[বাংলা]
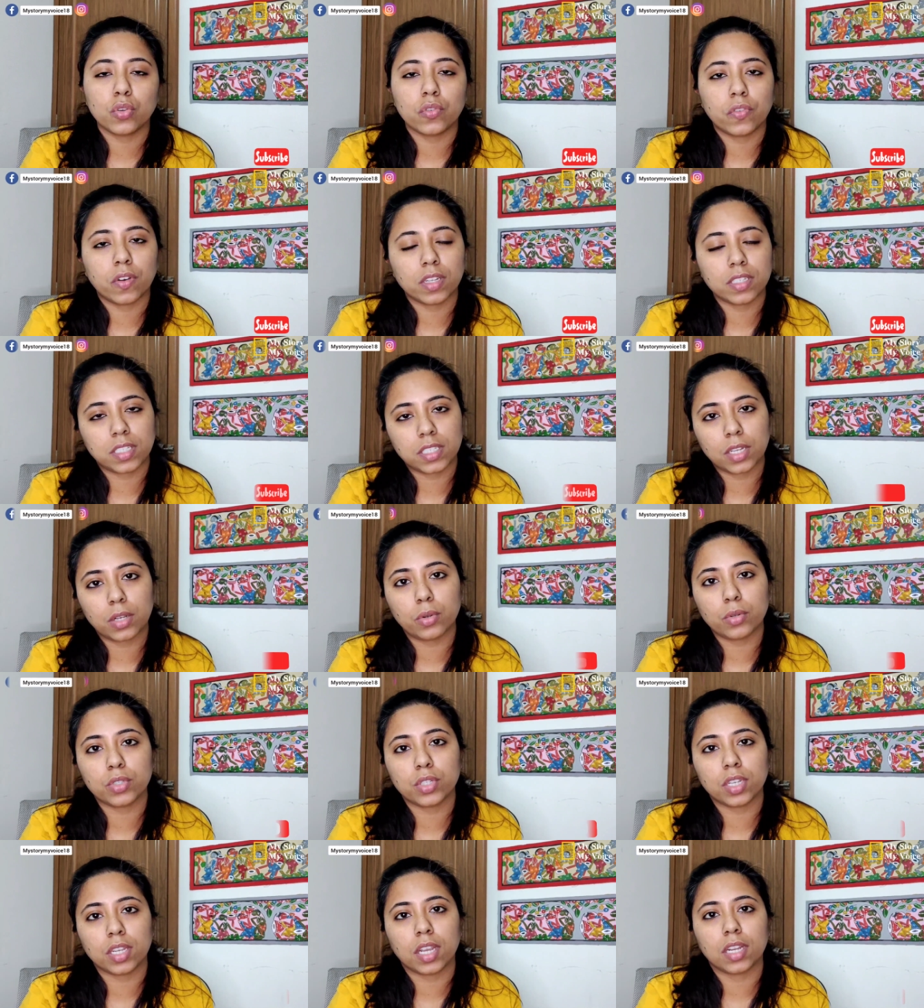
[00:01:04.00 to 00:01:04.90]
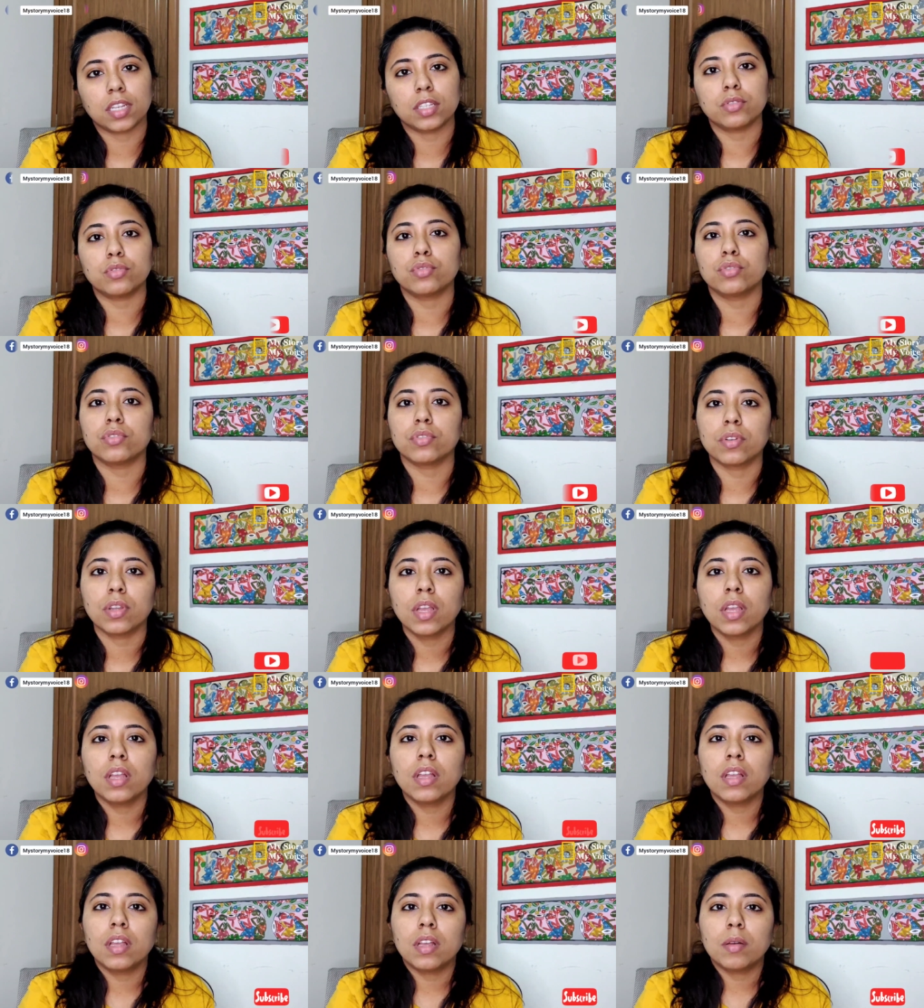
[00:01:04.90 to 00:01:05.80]
সোফা ছিল সেখানে দুজন
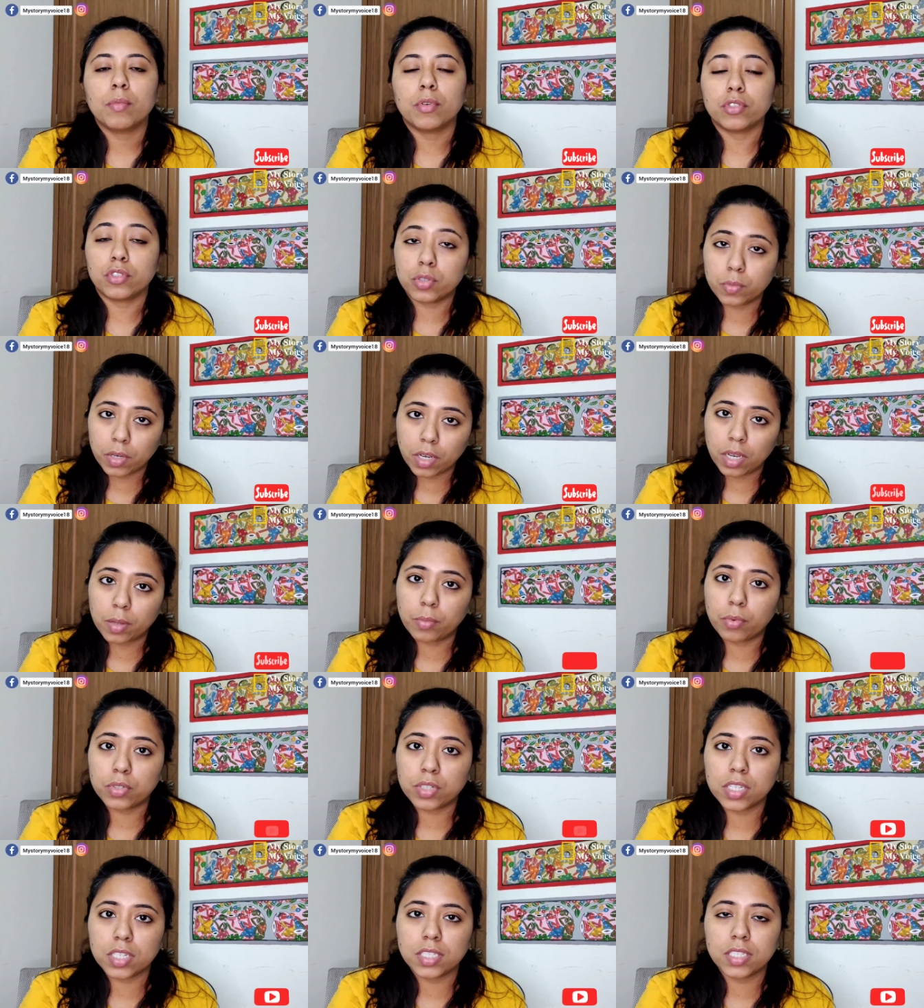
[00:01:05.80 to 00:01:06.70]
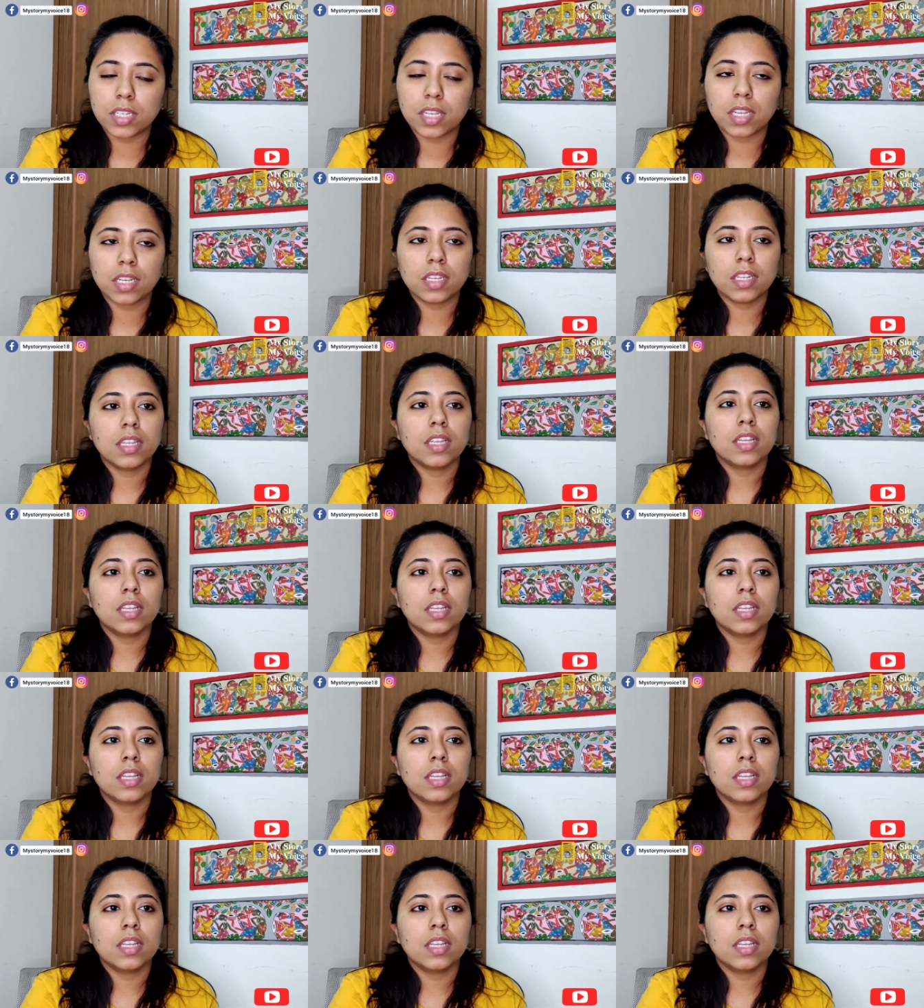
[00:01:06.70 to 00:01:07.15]
ভদ্রমহিলা বসেছিলেন